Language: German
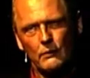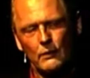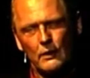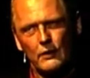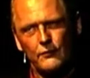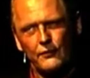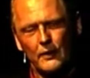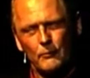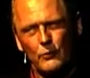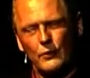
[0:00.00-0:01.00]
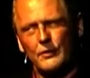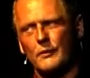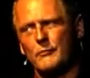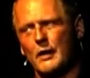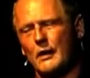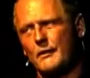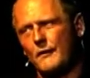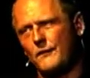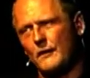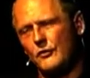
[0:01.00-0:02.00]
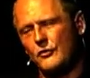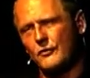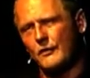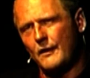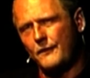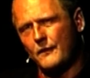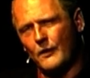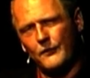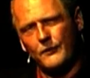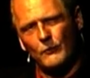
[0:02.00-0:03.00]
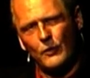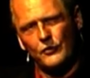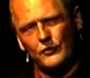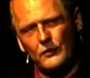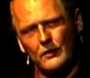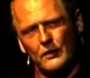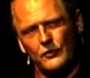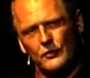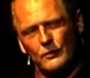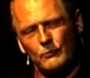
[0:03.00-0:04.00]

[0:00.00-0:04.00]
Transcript: Ich vermute mal, das ist, weil sie aus dem Osten ist.